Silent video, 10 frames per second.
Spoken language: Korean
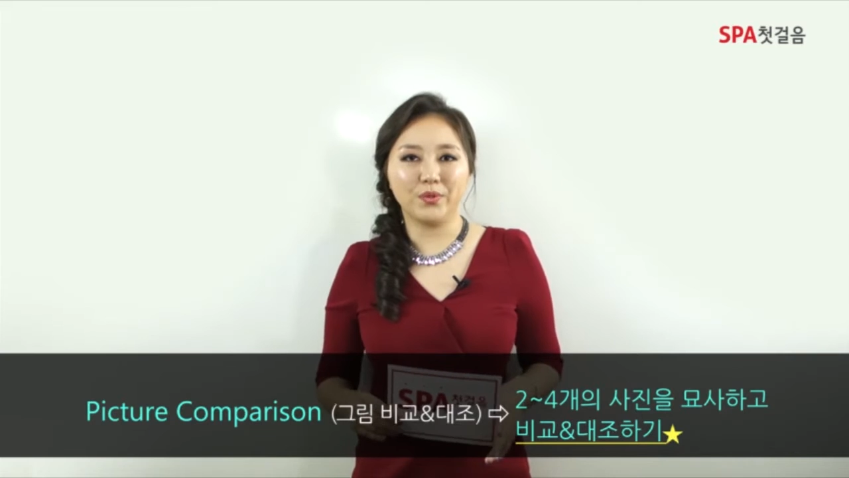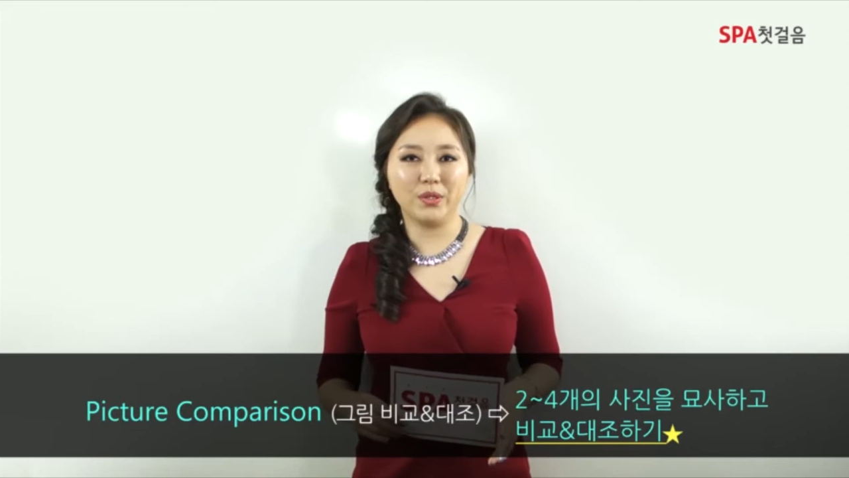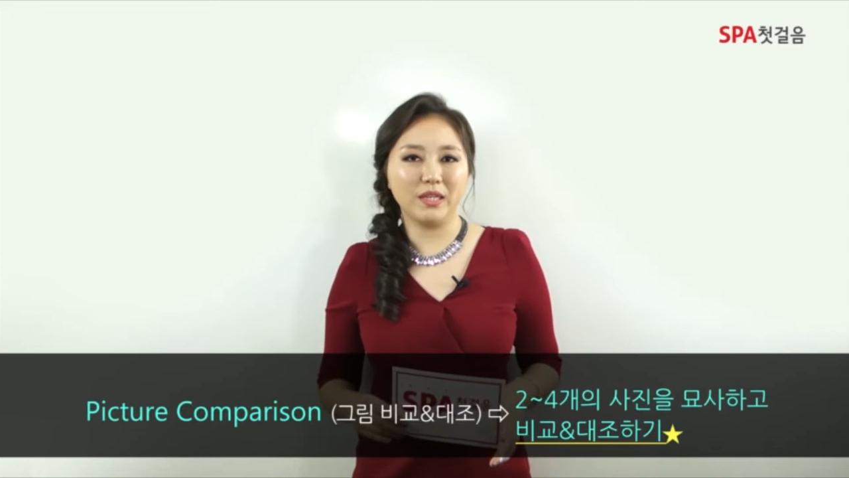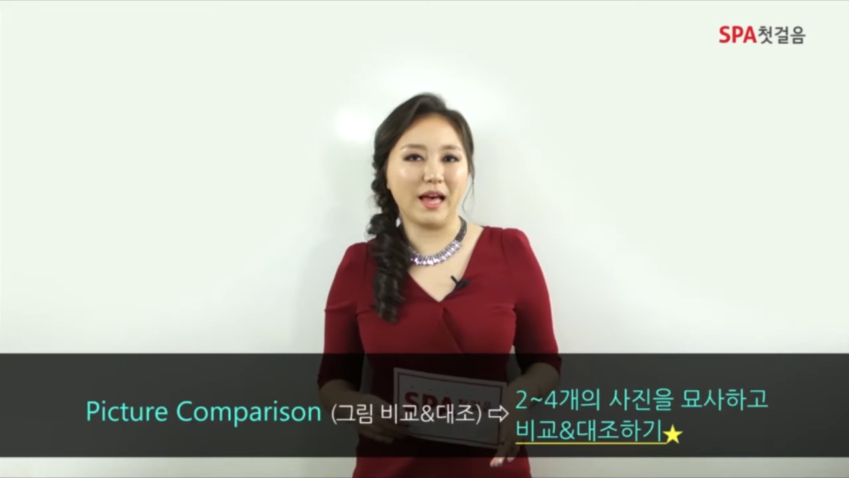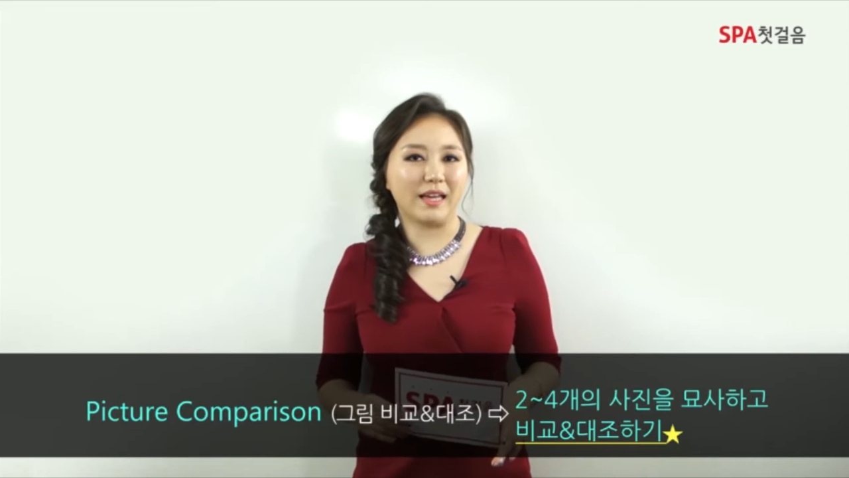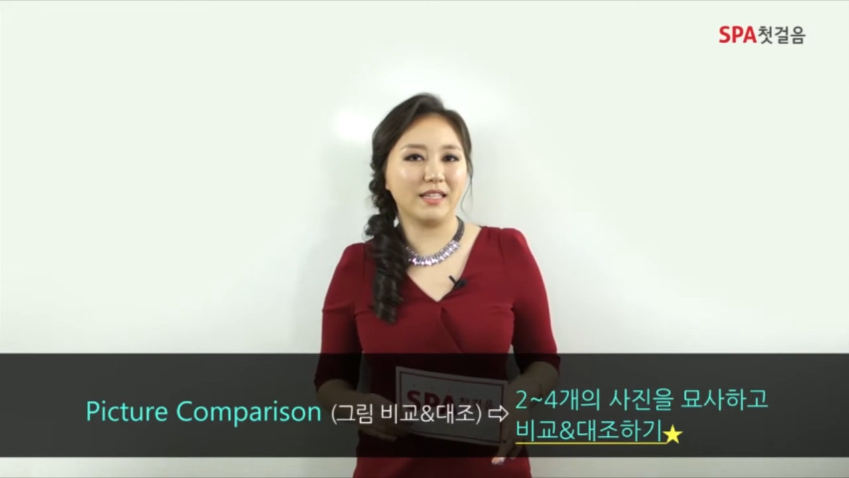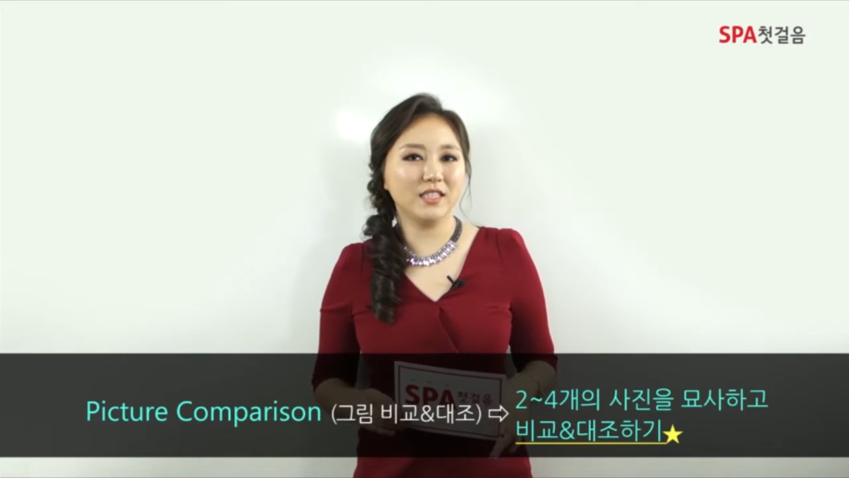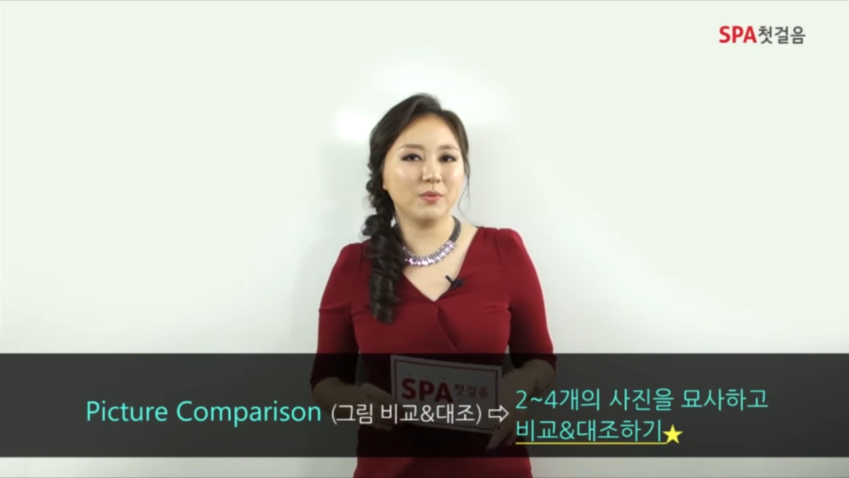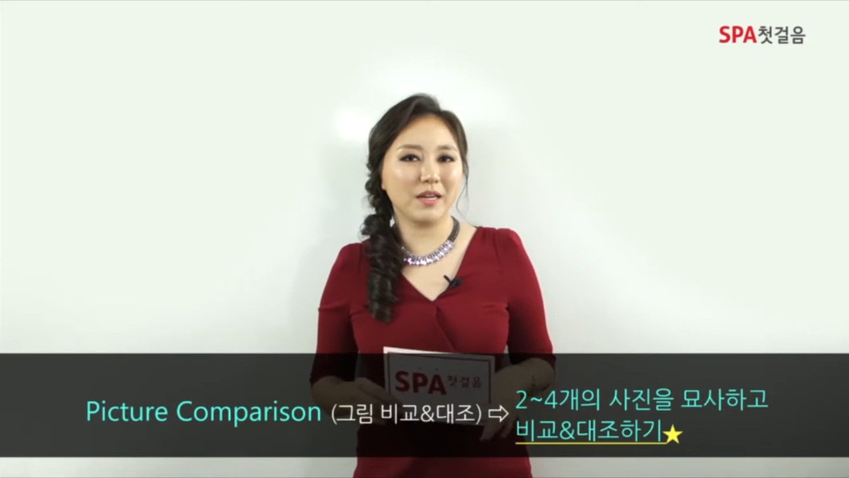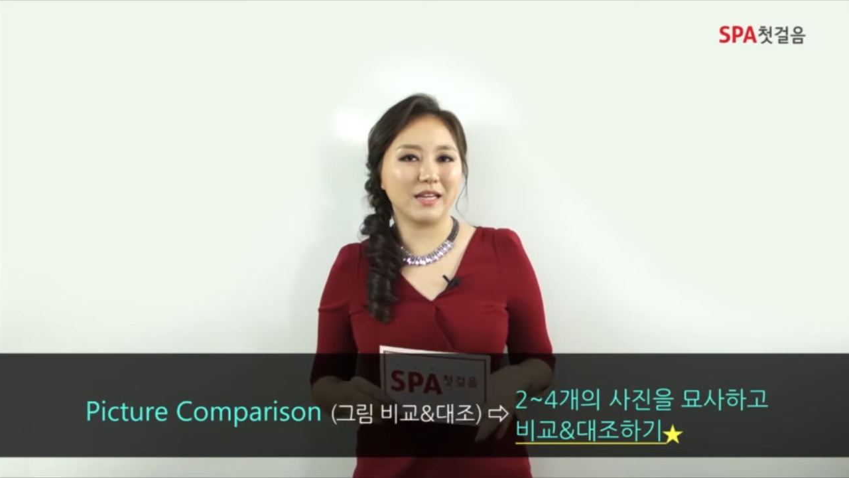또는 다른
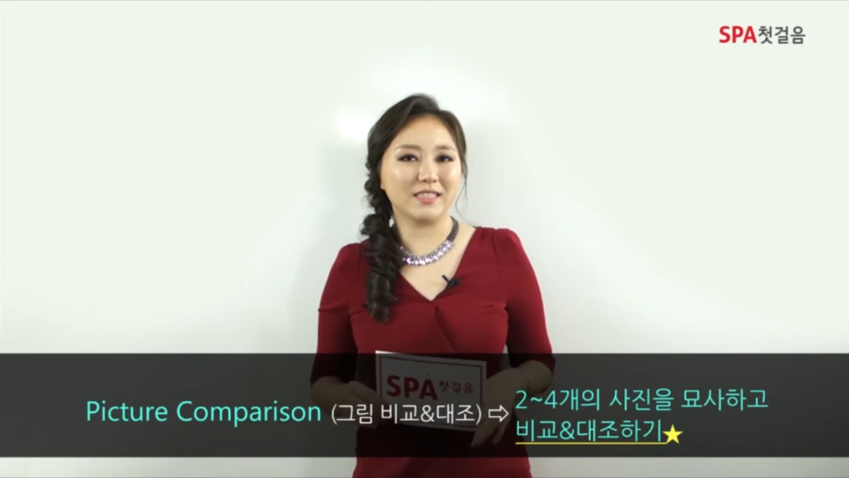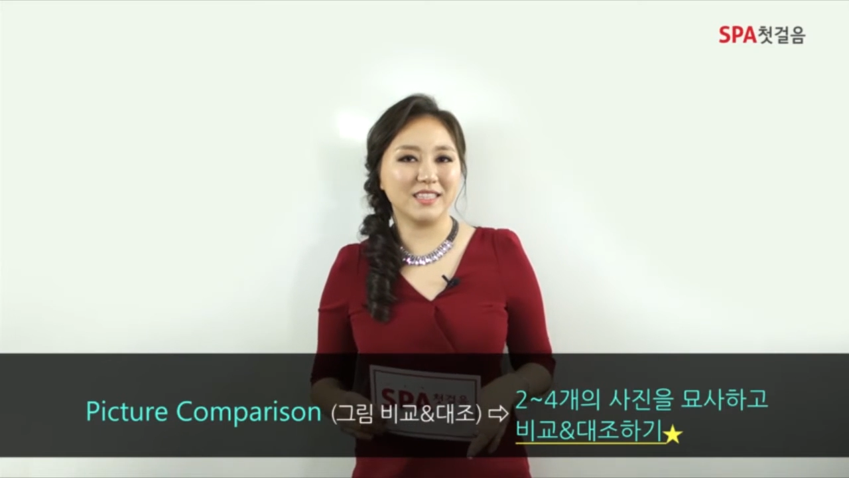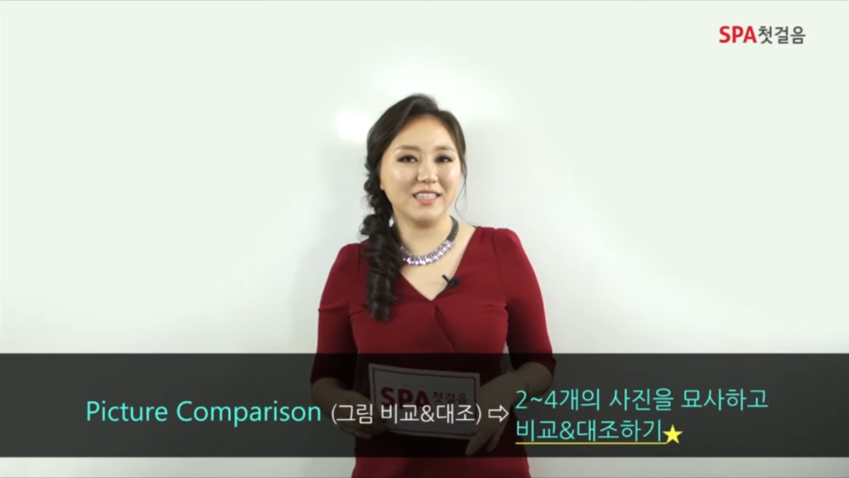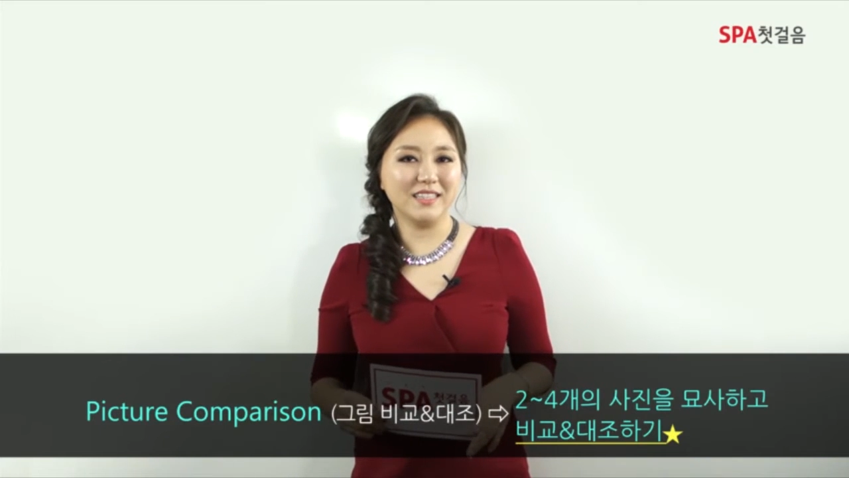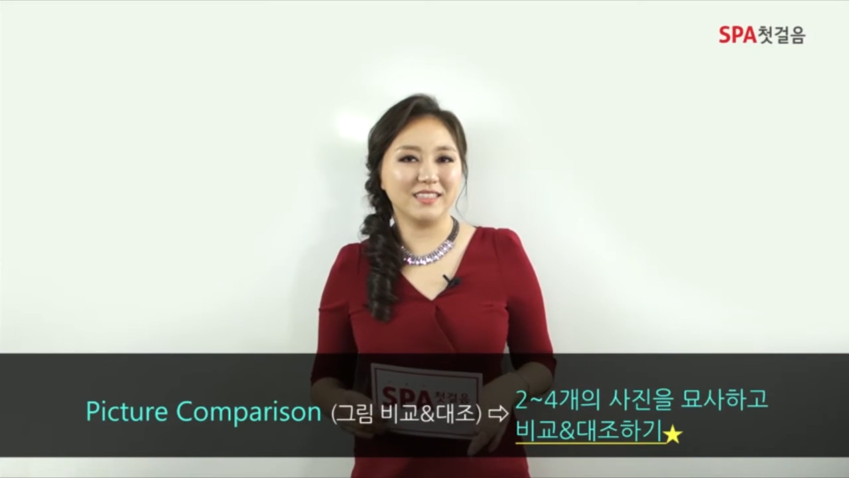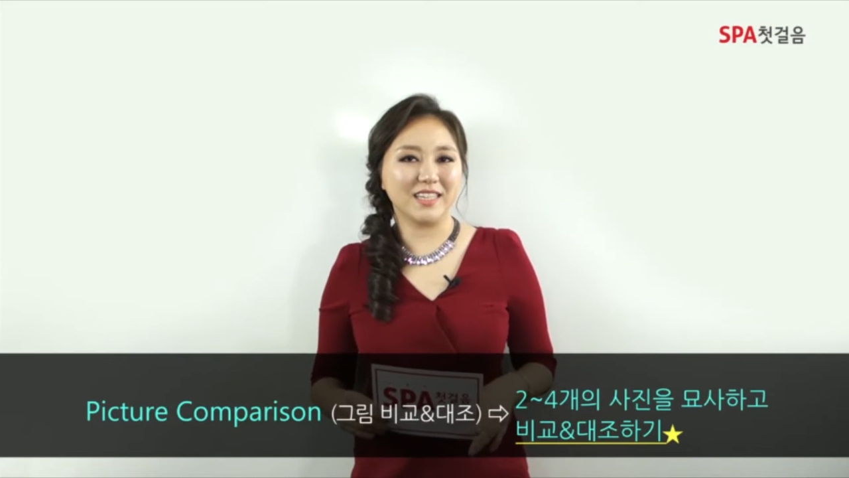점까지